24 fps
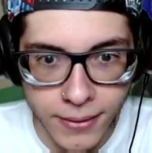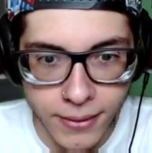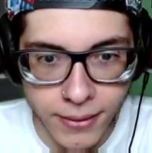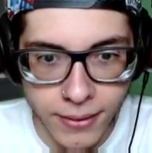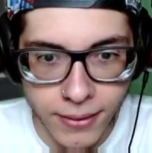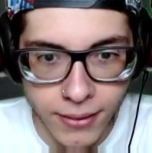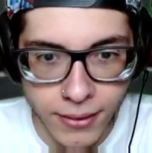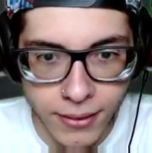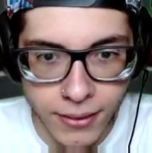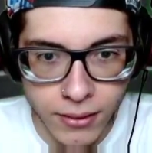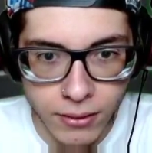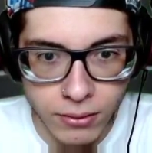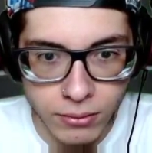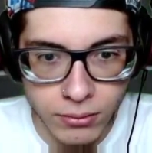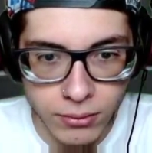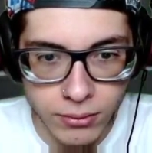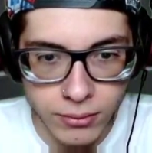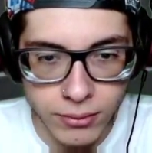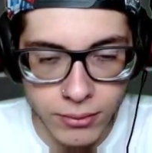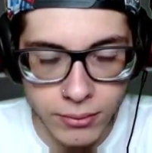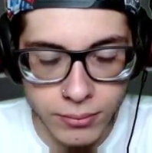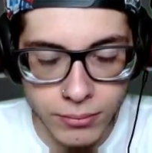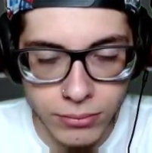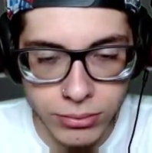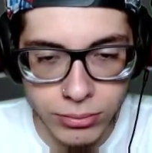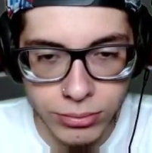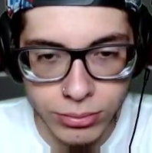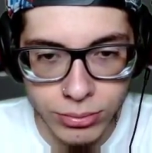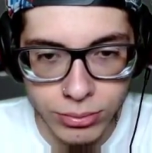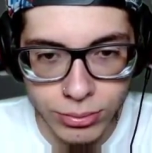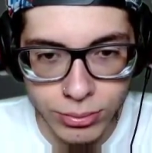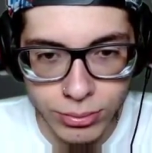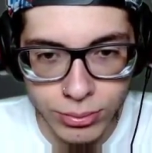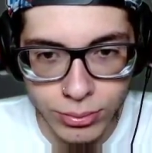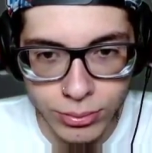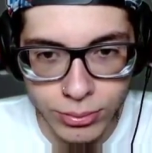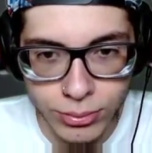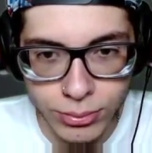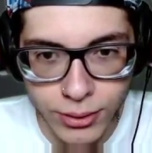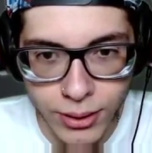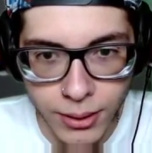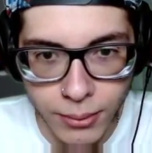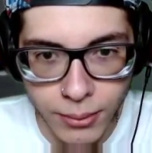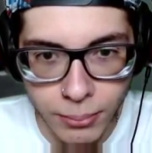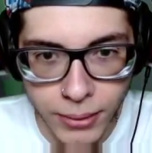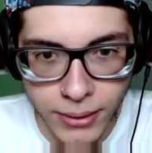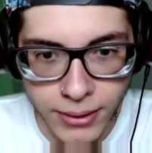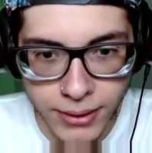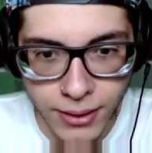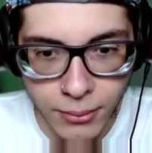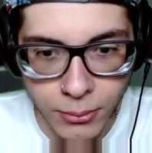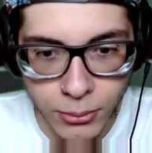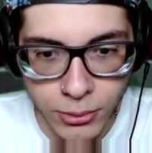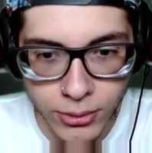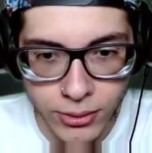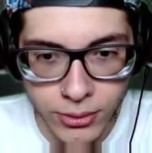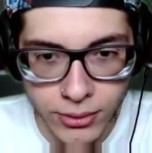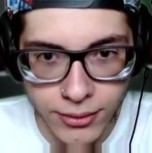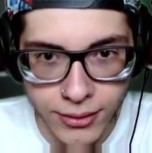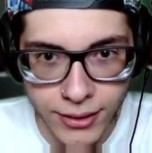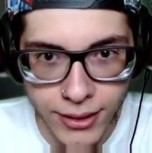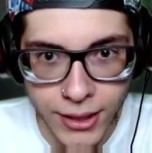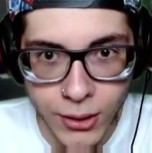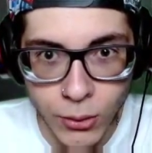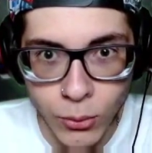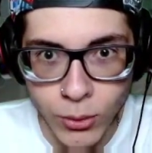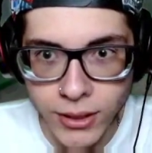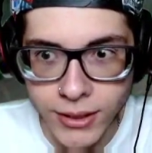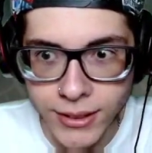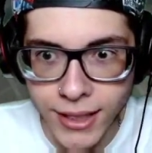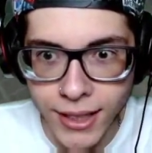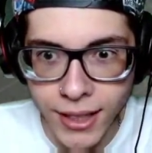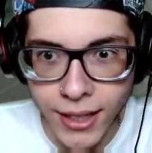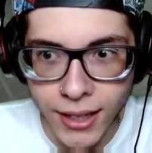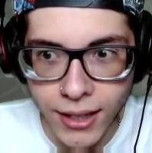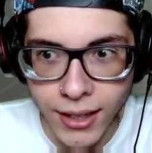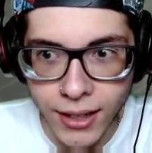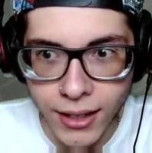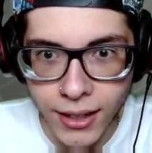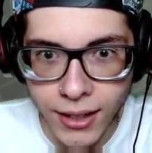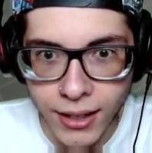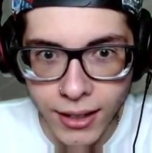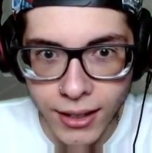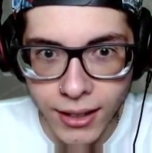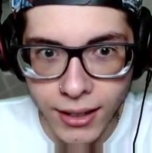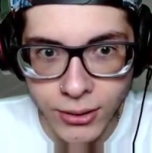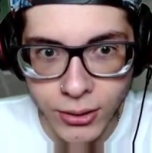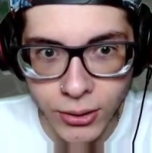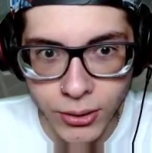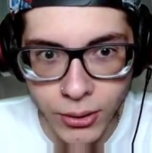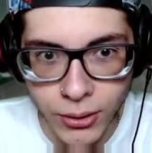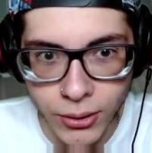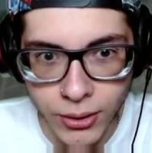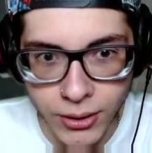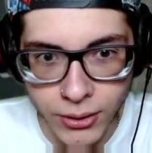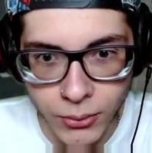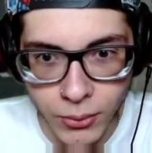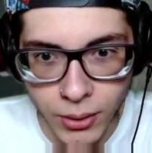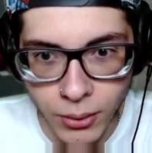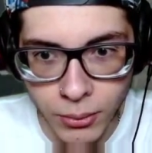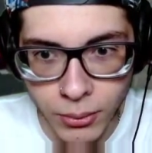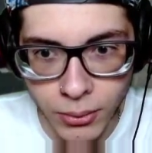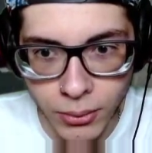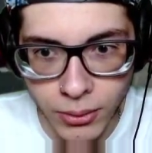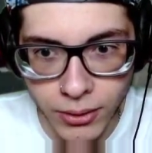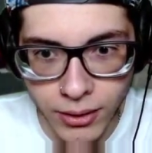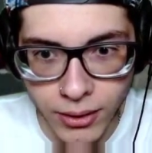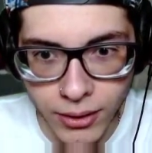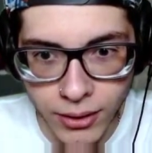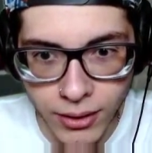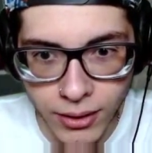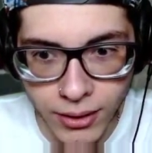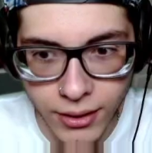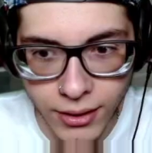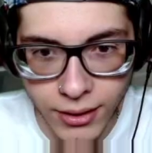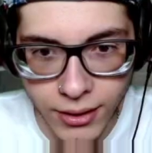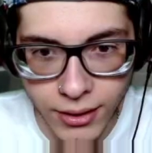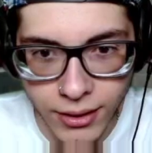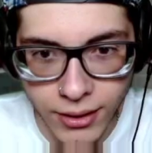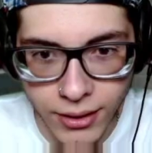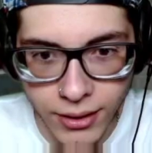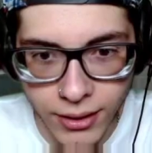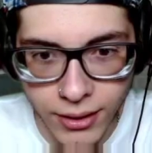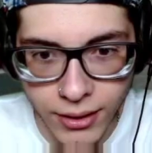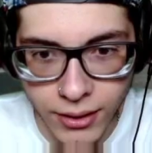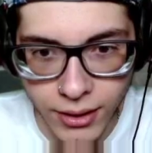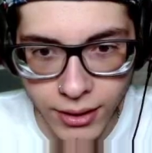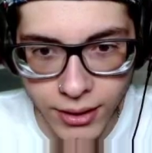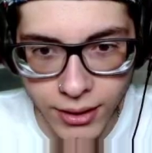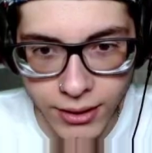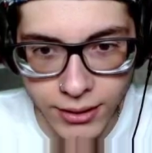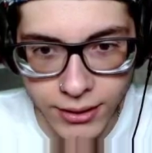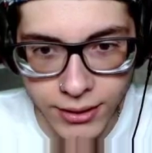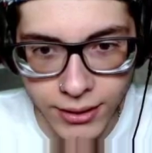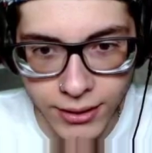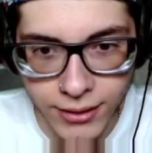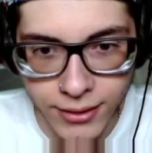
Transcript: Ya empezamos. ¿Y no está? Esto creo que es nuevo, ¿eh? Aquí está.